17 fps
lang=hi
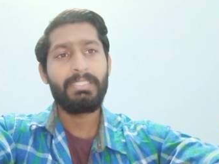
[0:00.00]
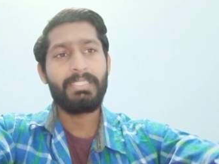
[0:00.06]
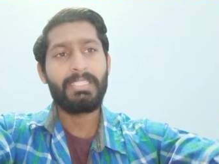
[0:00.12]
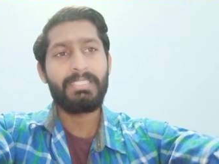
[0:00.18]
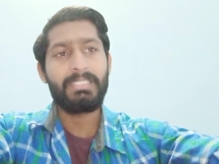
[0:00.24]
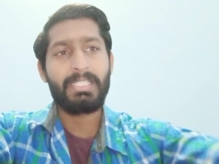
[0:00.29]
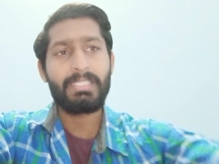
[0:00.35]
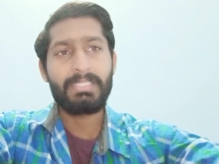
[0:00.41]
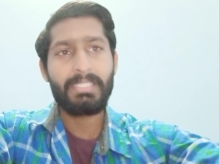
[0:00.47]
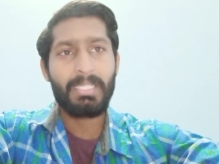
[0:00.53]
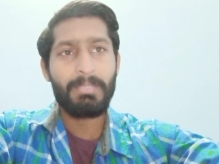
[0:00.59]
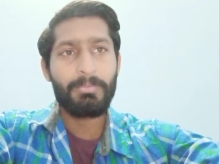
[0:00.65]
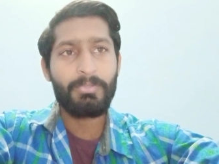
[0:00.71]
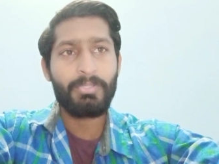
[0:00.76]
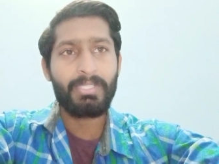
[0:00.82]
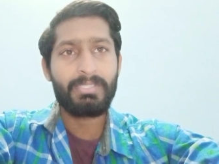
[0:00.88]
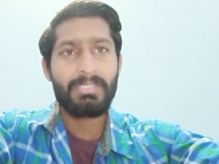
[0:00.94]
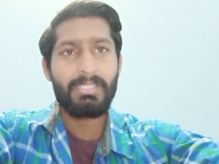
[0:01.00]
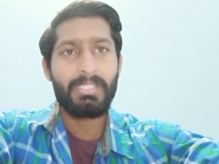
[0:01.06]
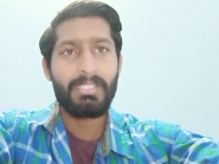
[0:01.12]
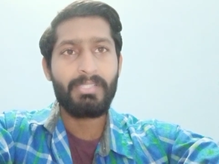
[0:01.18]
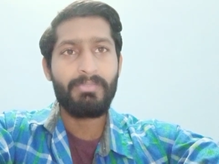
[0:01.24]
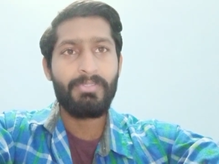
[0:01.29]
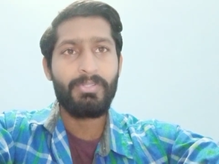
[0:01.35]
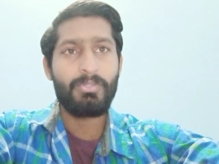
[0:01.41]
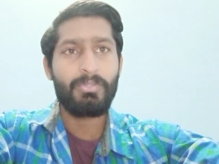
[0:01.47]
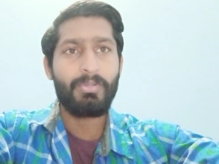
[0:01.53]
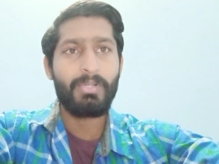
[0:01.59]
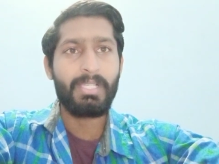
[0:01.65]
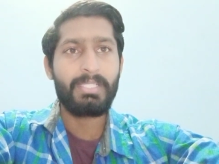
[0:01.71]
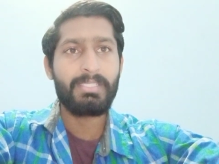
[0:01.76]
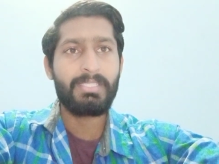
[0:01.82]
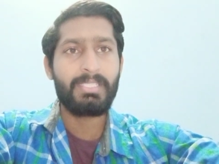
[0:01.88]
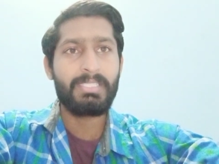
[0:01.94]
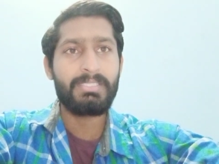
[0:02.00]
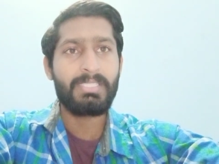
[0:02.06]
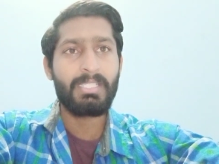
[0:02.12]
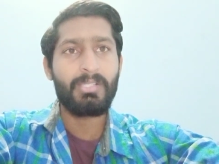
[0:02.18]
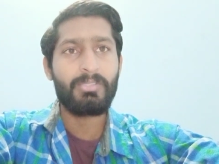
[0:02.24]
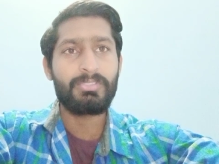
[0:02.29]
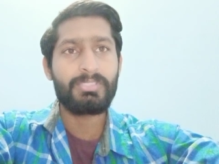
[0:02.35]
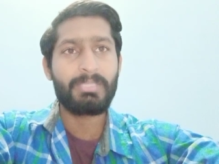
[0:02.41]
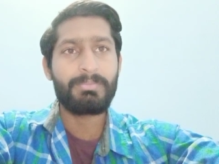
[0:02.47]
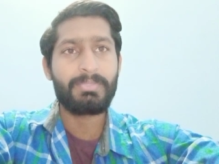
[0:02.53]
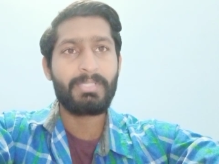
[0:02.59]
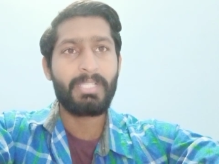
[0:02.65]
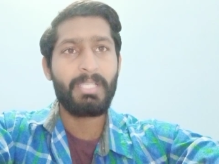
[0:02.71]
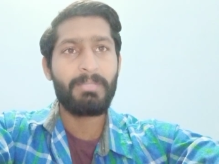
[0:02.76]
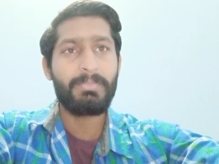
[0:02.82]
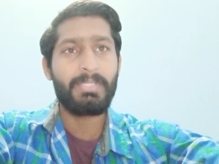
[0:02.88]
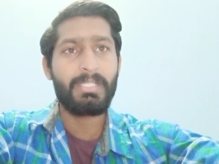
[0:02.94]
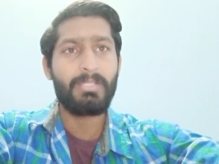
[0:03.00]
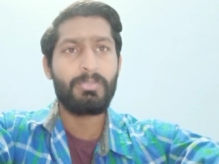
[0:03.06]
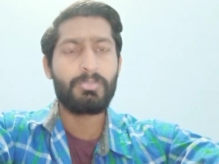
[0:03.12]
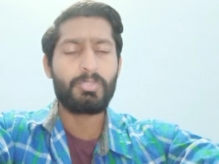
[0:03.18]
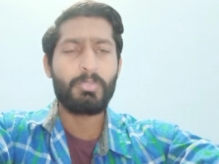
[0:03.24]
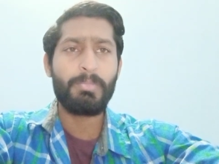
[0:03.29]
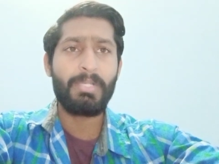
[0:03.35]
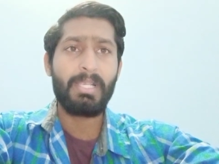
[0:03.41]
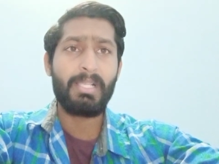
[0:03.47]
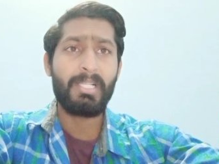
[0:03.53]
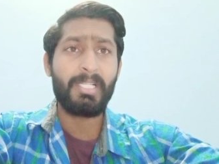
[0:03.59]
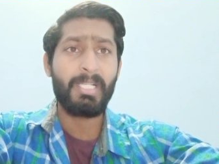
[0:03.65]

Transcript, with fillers: ये जानकारी कैसी ऐसी लगी वीडियो को लाइक करें चैनल को सब्सक्राइब करें दोस्तों मैंने